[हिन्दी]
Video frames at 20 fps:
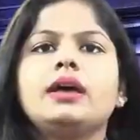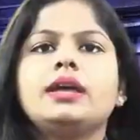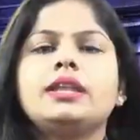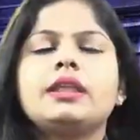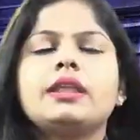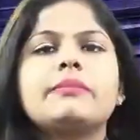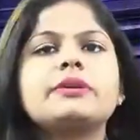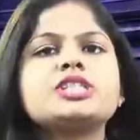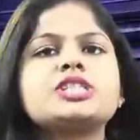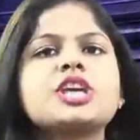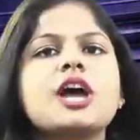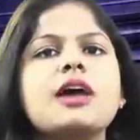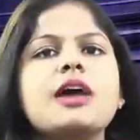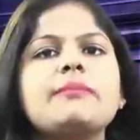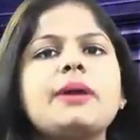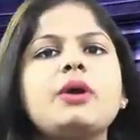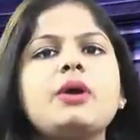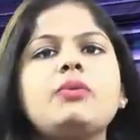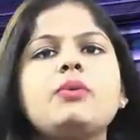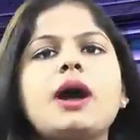
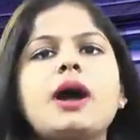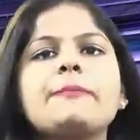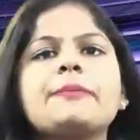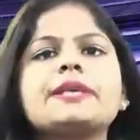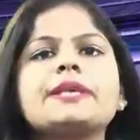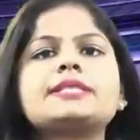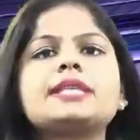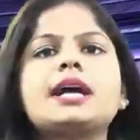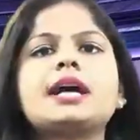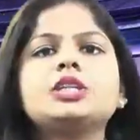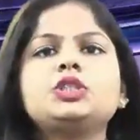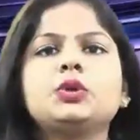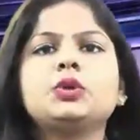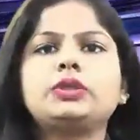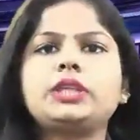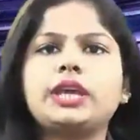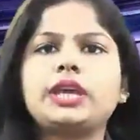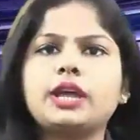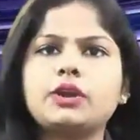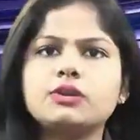नमस्कार मैं हूं आपके साथ
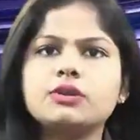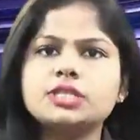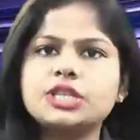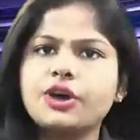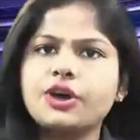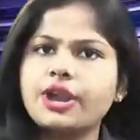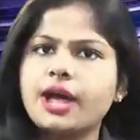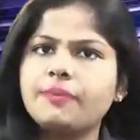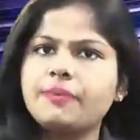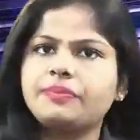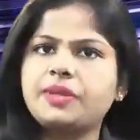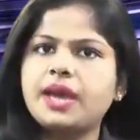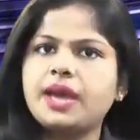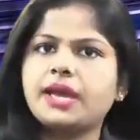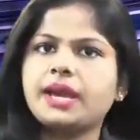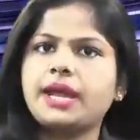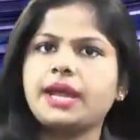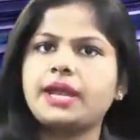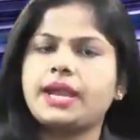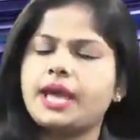ज्योति कनौजिया और आप
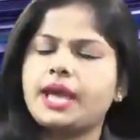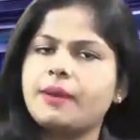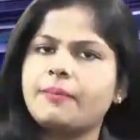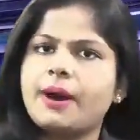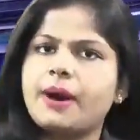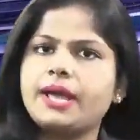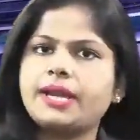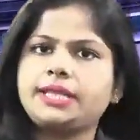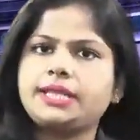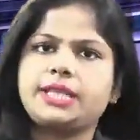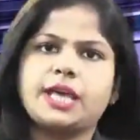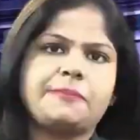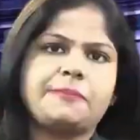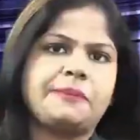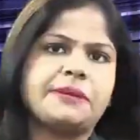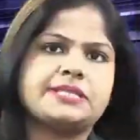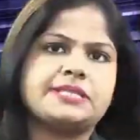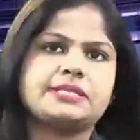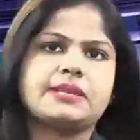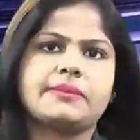देख रहे हैं नया भारत
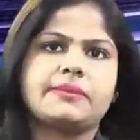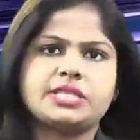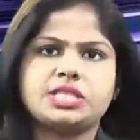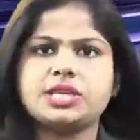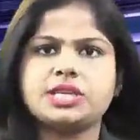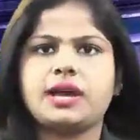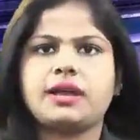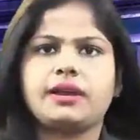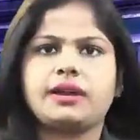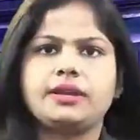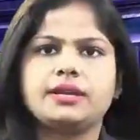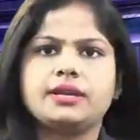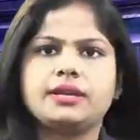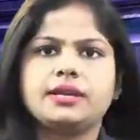दर्पण समाचार